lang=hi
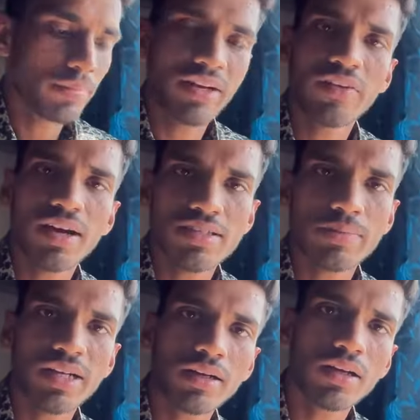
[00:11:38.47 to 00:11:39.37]
पेंटर कार से
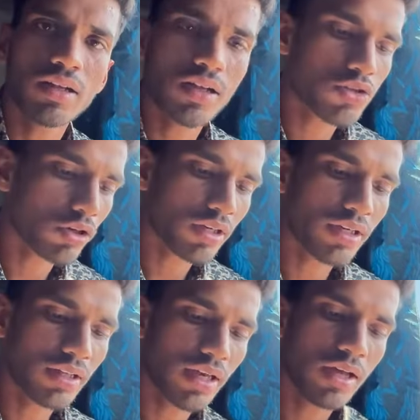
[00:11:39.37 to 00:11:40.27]
मैंने ना लंच ऑर्डर
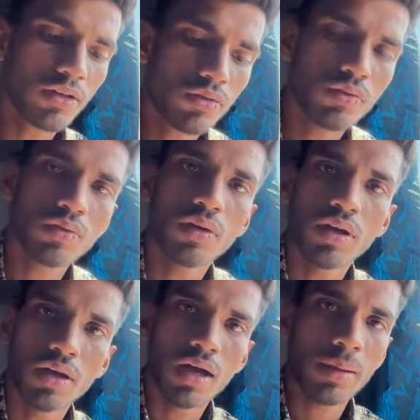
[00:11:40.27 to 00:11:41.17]
कर लिया है तो
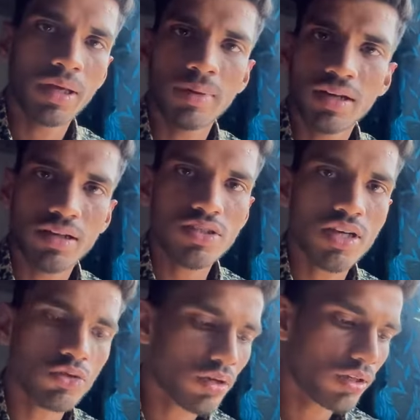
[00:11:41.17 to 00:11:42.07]
अभी हमारा लंच
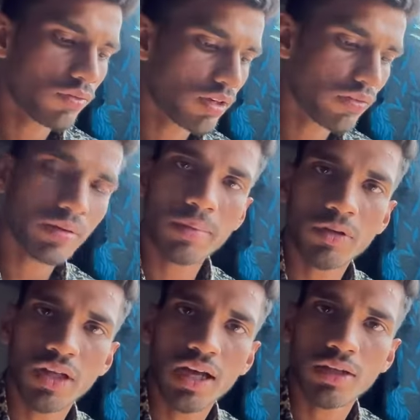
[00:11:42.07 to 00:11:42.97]
आ चुका है तो फटाफट मैं
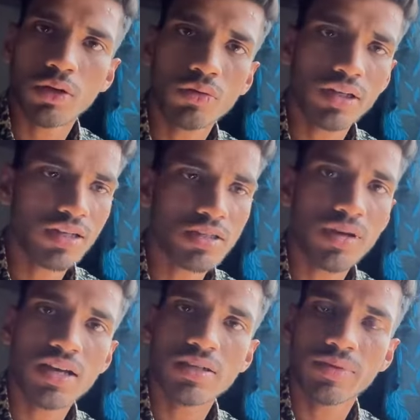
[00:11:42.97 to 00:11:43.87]
आपको दिखा देता हूँ कि लंच
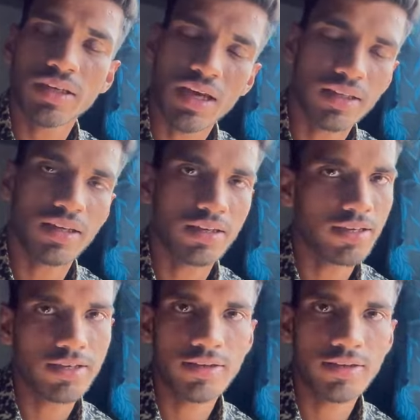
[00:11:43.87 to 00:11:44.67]
में आज हमें क्या दिया गया है